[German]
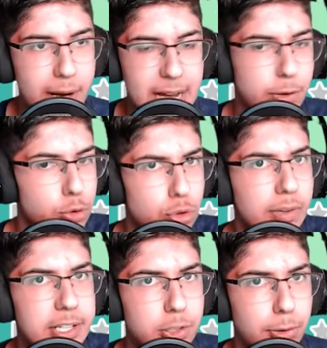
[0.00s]
einfach nur so,
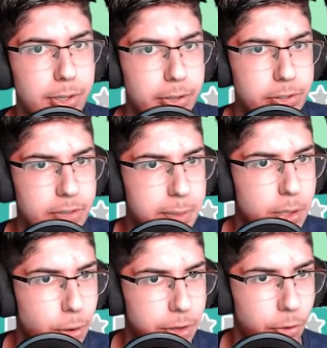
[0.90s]
weil das glücklich ist, weil ich mich
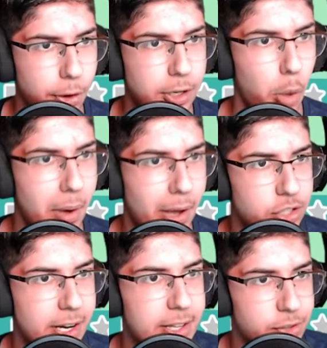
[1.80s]
glücklich freue darüber, ein
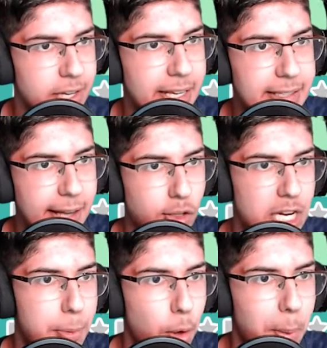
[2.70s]
so ein legendäres
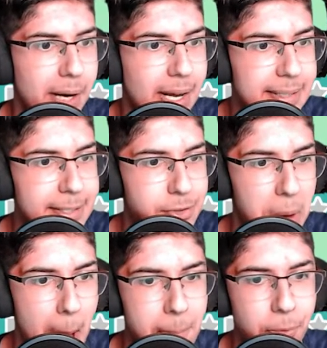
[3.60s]
Shiny-Pokémon erhalten zu
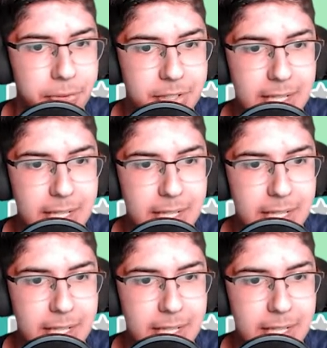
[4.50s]
haben. Und